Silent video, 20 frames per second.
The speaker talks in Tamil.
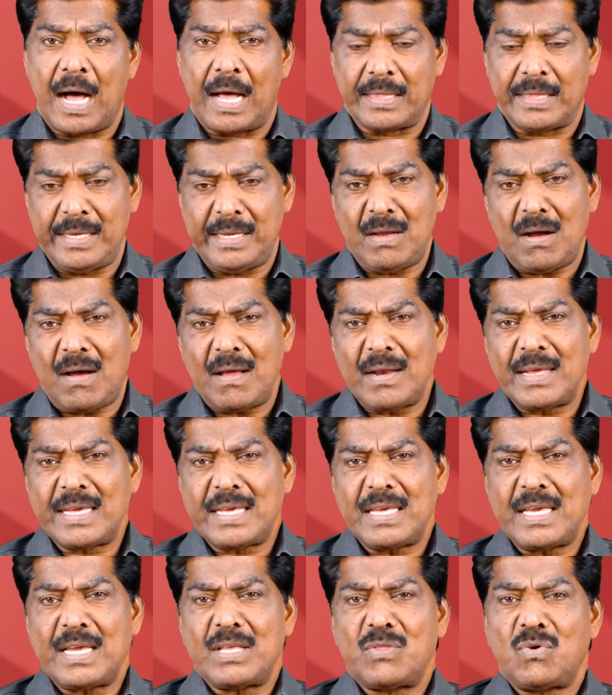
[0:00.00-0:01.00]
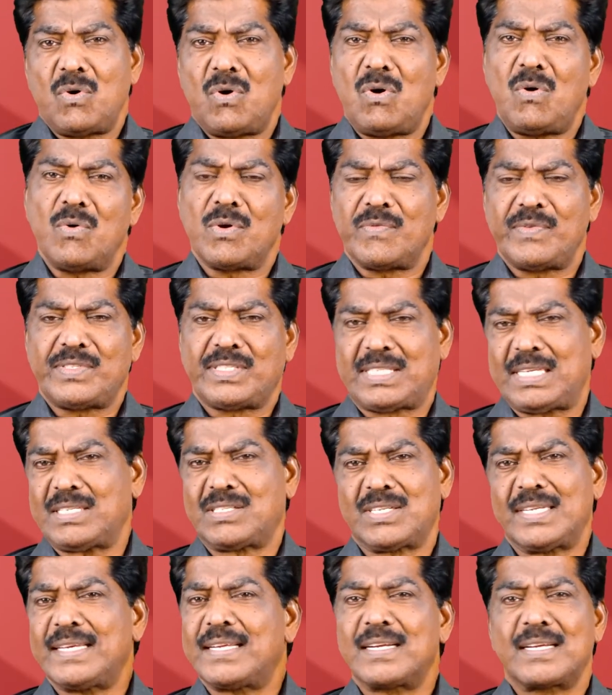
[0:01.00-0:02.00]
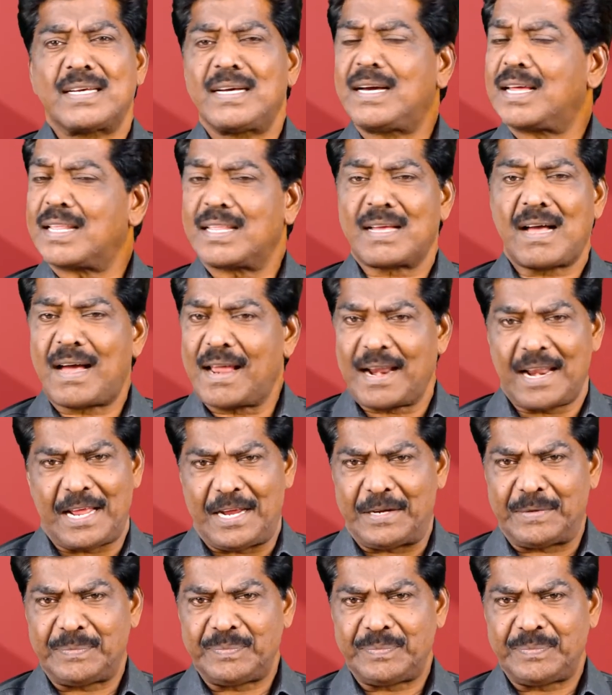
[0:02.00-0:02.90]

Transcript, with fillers: அதிகாலைக்கு ஏதோ ஒரு விசேஷம் இருக்குங்கிறதுக்காக இல்லை